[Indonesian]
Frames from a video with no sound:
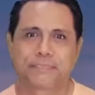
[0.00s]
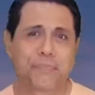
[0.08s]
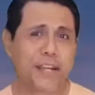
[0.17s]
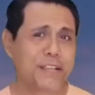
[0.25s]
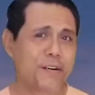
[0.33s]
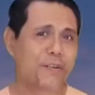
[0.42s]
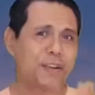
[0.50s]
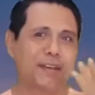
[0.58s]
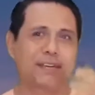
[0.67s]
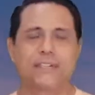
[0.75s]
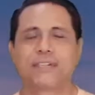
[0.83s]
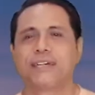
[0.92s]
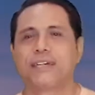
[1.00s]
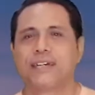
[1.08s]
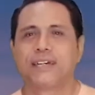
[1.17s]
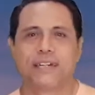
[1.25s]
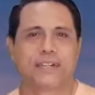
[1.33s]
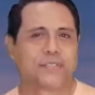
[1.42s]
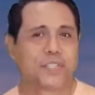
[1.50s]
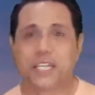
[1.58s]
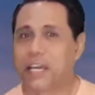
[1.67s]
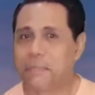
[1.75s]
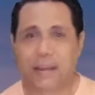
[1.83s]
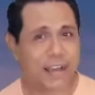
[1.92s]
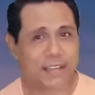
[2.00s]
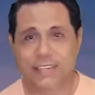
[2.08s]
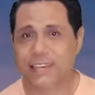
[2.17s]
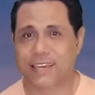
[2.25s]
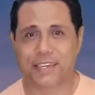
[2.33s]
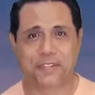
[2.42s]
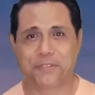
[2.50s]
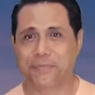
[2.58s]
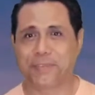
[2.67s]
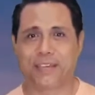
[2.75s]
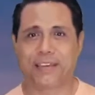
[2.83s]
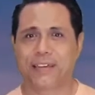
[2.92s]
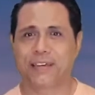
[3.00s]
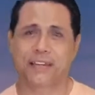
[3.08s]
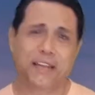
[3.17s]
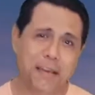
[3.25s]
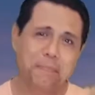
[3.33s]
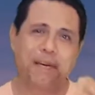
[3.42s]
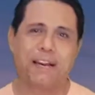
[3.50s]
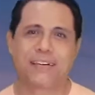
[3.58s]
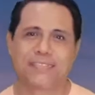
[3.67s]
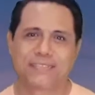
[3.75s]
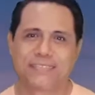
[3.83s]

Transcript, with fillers: Banyak orang tidak bahagia hidupnya. Kenapa?